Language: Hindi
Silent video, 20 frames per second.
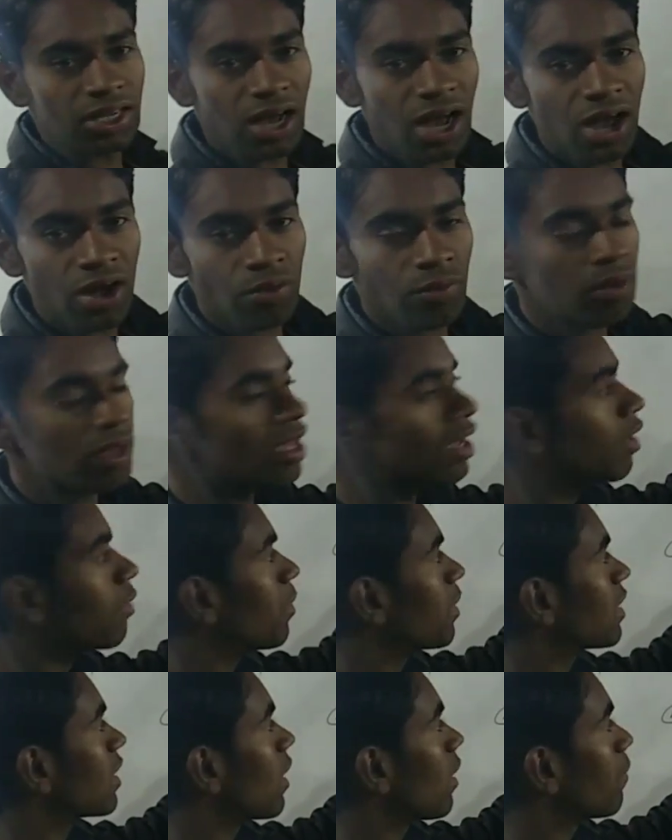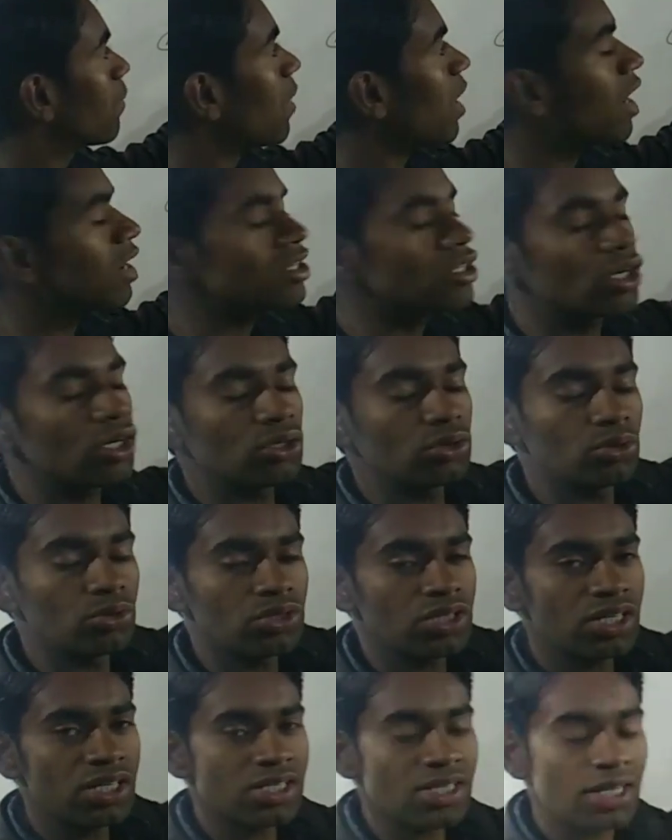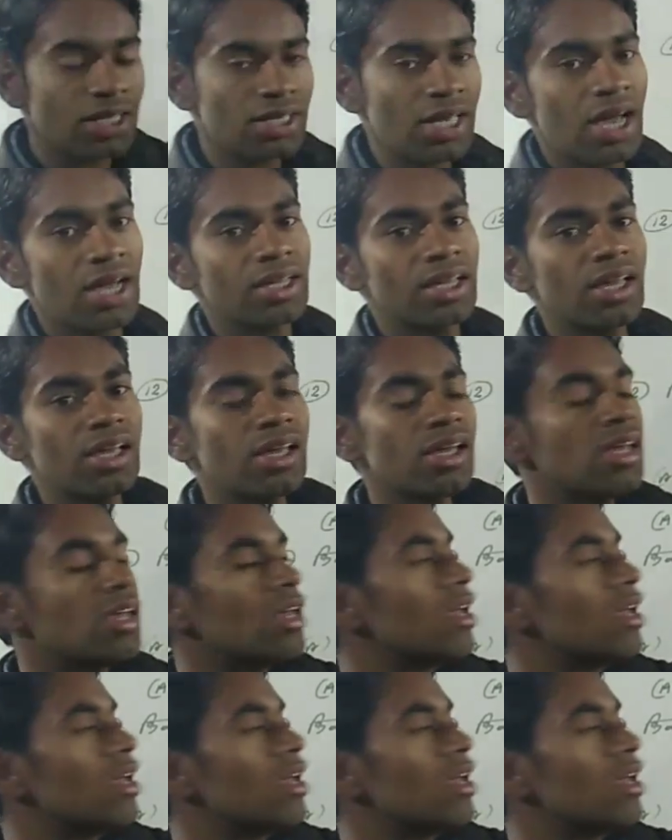का एक बट्टा पांच दूसरी संख्या के